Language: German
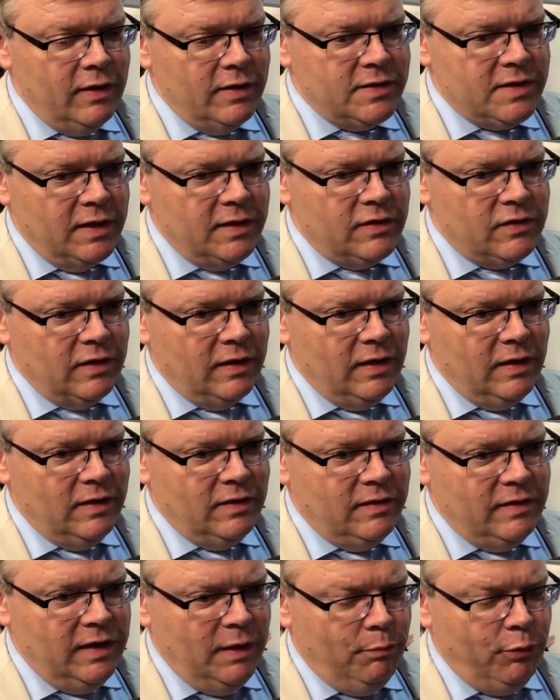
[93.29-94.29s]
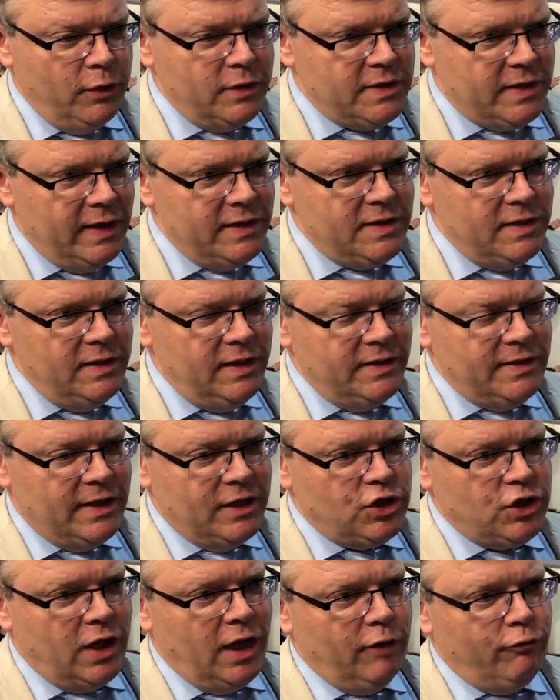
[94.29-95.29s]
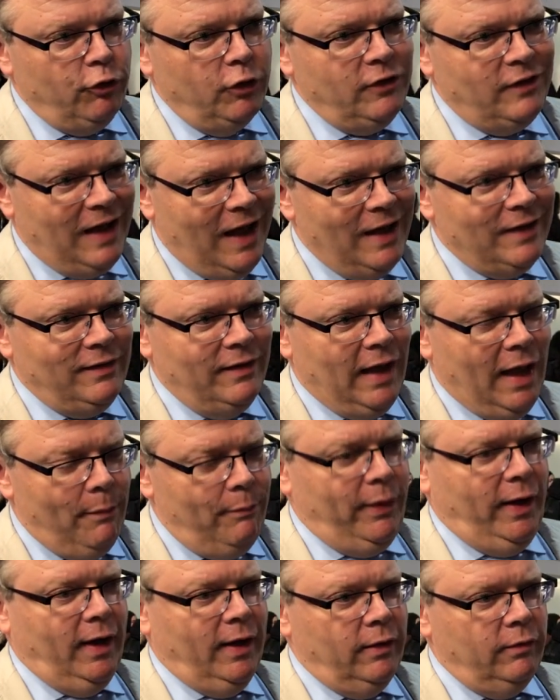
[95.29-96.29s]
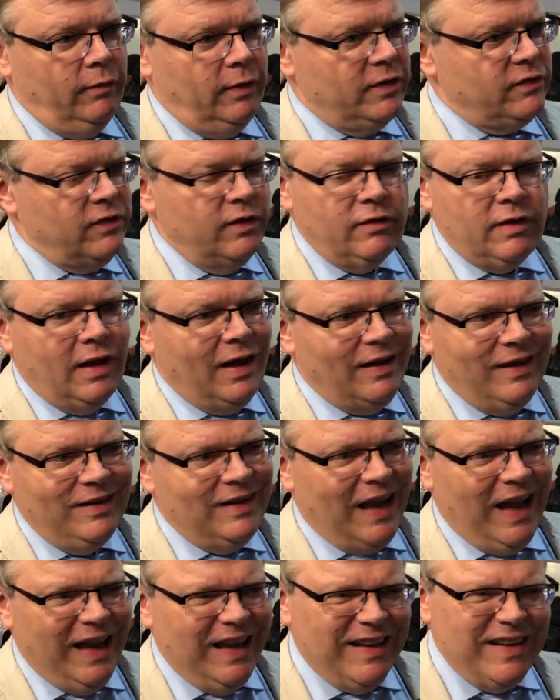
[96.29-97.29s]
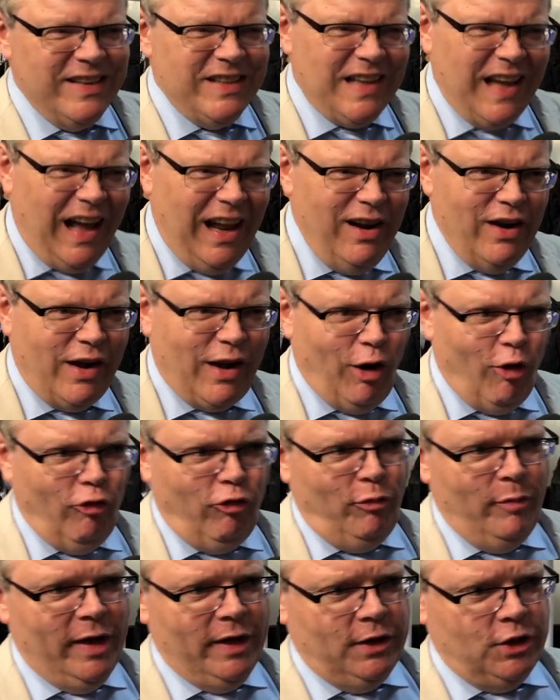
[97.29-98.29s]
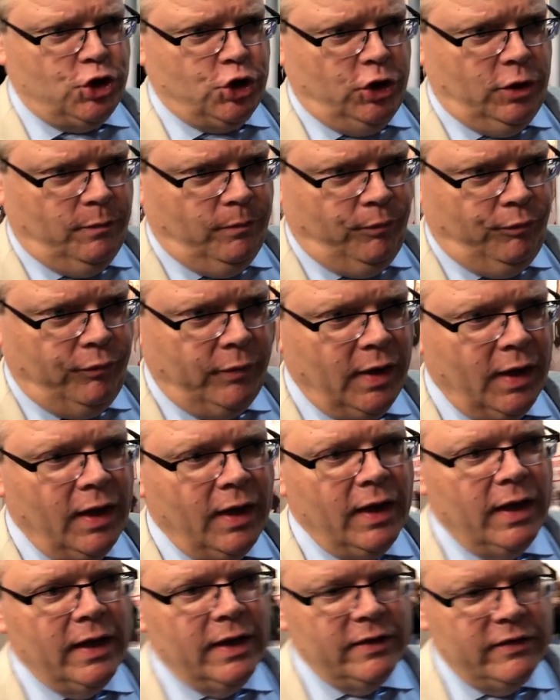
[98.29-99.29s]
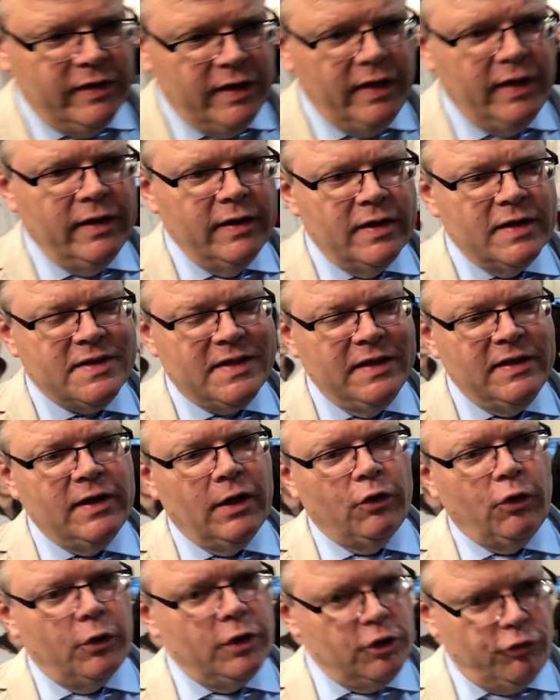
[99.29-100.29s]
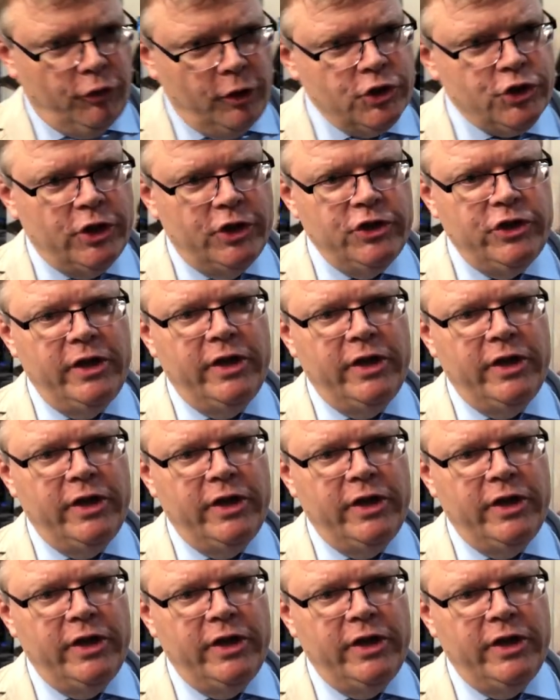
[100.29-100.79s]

sind die Prozesse, die sehr stark von Daten abhängen, das sind eigentlich alle kaufmännischen die sind ja noch nicht vollständig